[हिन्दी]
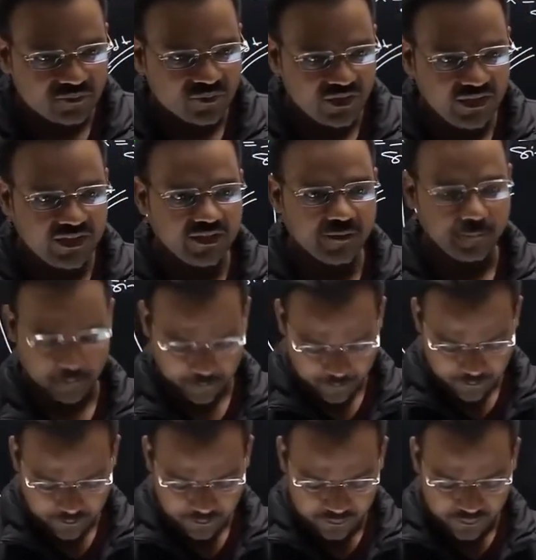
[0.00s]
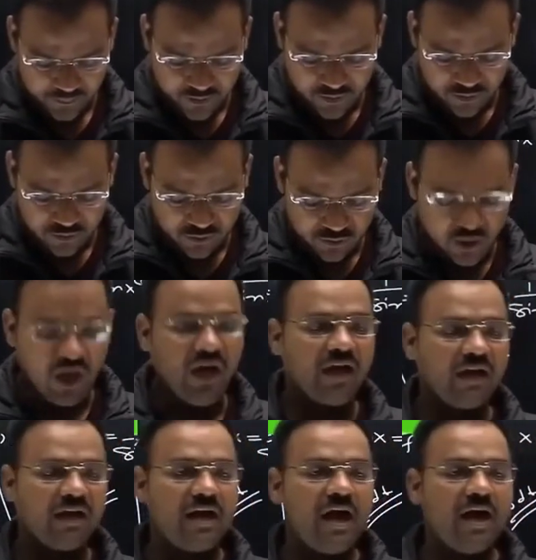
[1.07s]
ठीक है तो
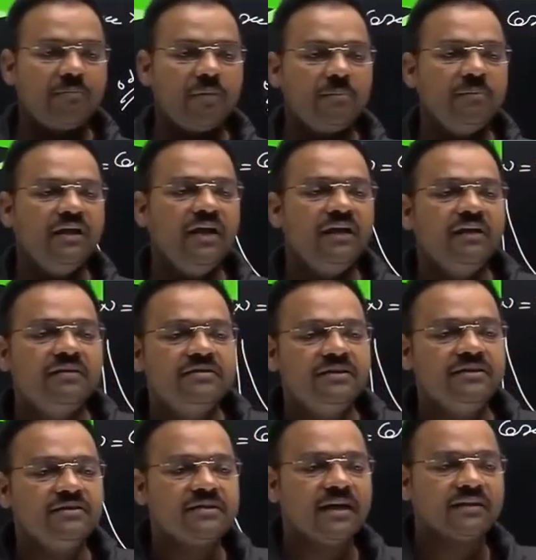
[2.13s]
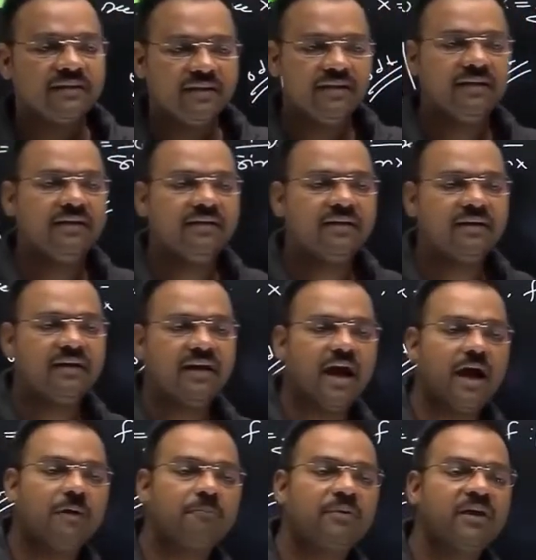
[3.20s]
अगर आप अपनी एनर्जी चाहते हैं कि
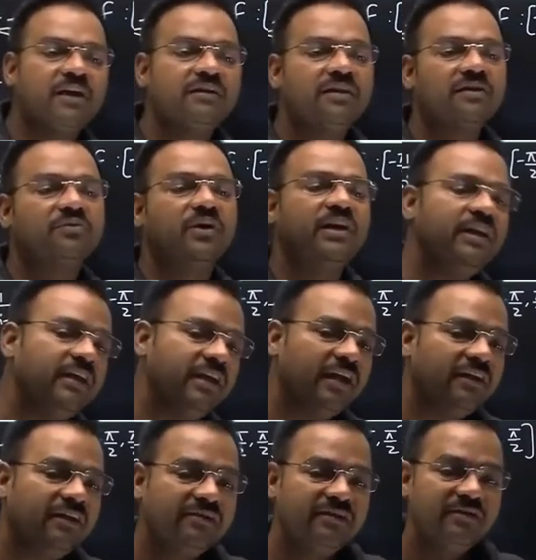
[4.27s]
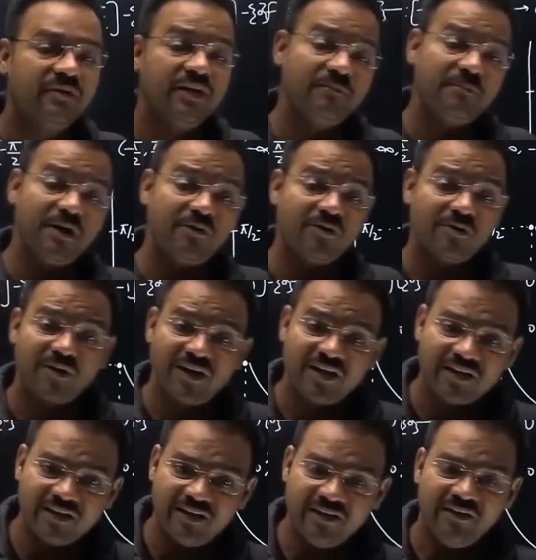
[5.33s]
आपके अंदर वही एनर्जी वही पावर बना
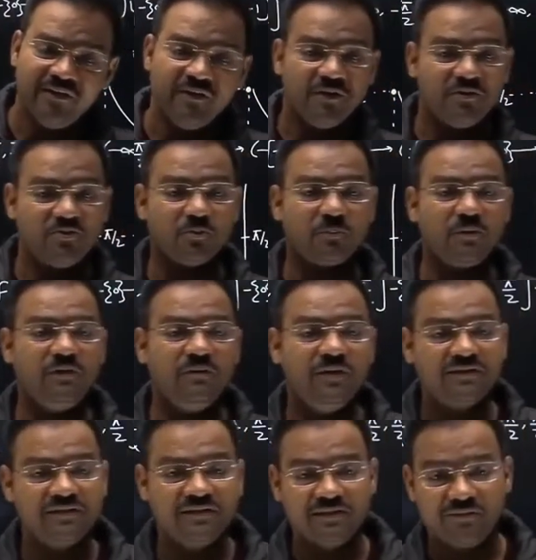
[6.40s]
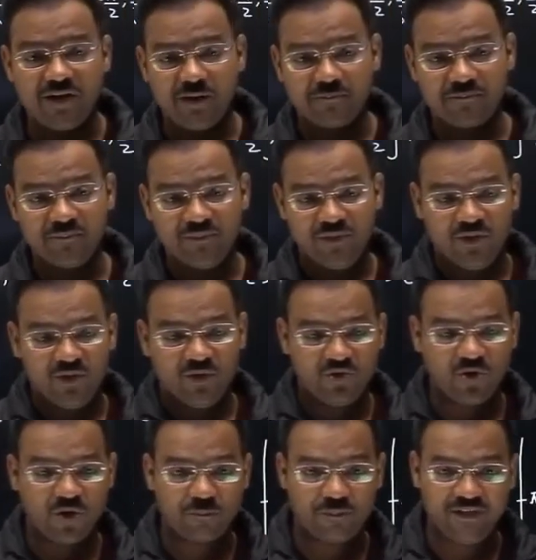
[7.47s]
रहे जो प्रीवियस जब आप
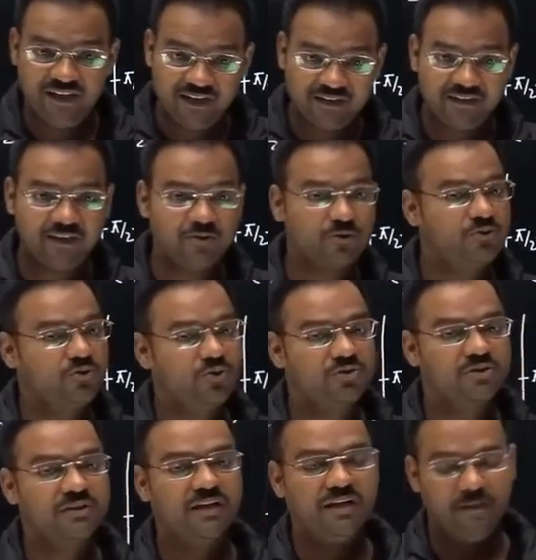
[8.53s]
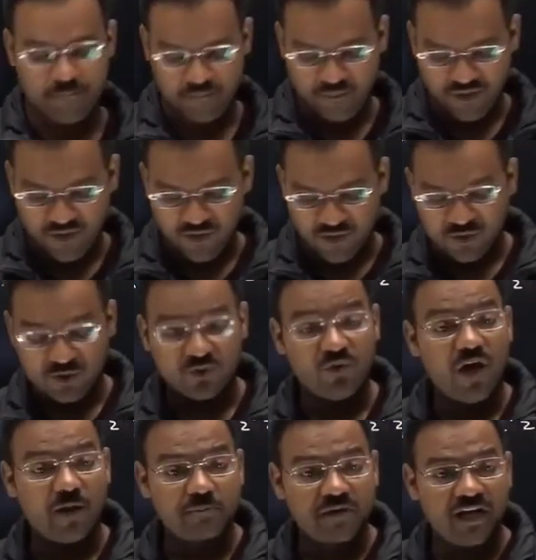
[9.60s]
ड्रॉप लिए थे जो जोश था तो वो
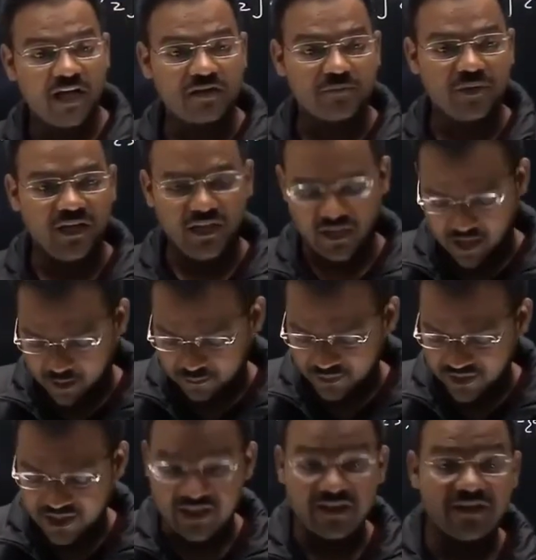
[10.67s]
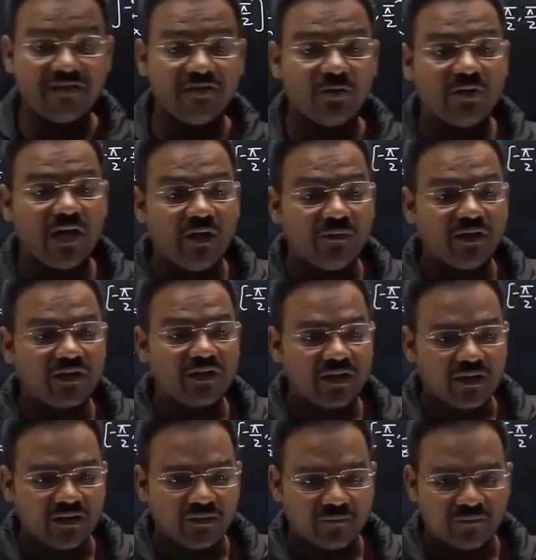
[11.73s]
आपके हाथ में है अपनी एनर्जी को डाइवर्ट
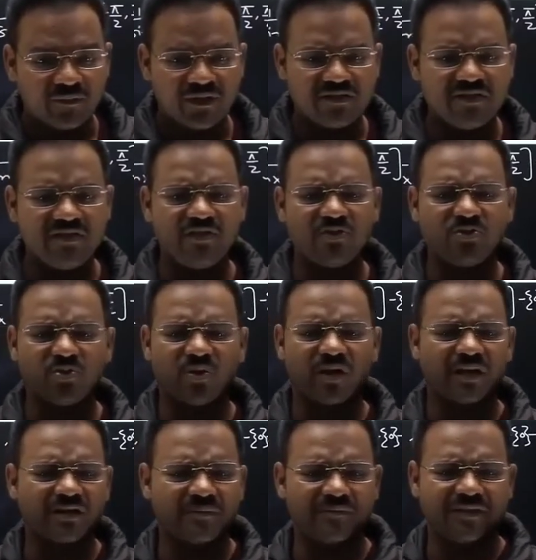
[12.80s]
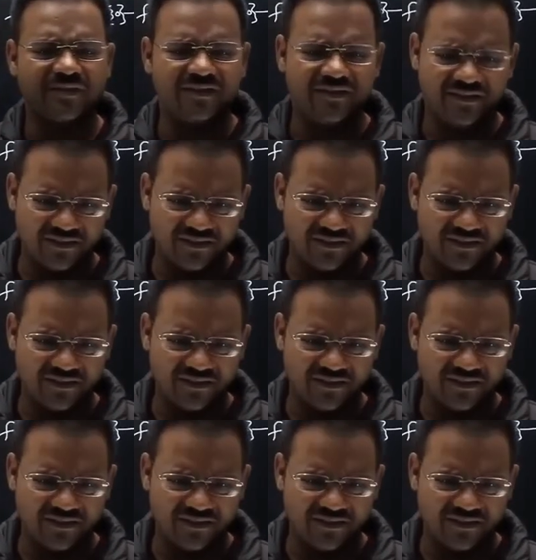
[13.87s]
करें किसी चीज़ को ख़त्म मत कीजिए